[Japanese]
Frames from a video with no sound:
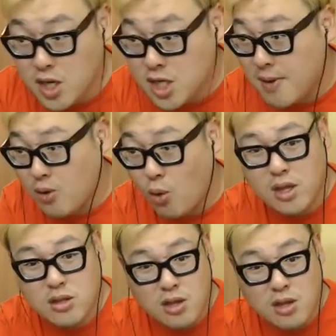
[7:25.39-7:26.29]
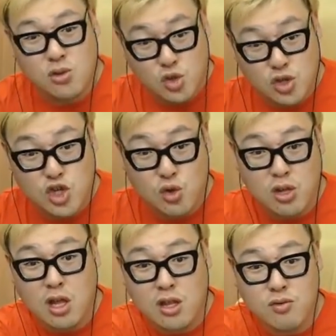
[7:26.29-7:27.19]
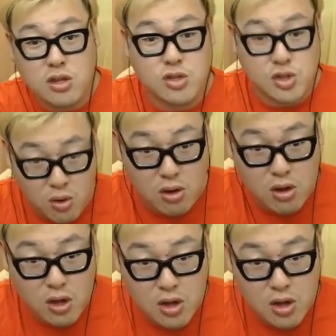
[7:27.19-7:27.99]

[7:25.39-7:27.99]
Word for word: 1枚5円程度でしょ。一緒の値段で売ってんですよ。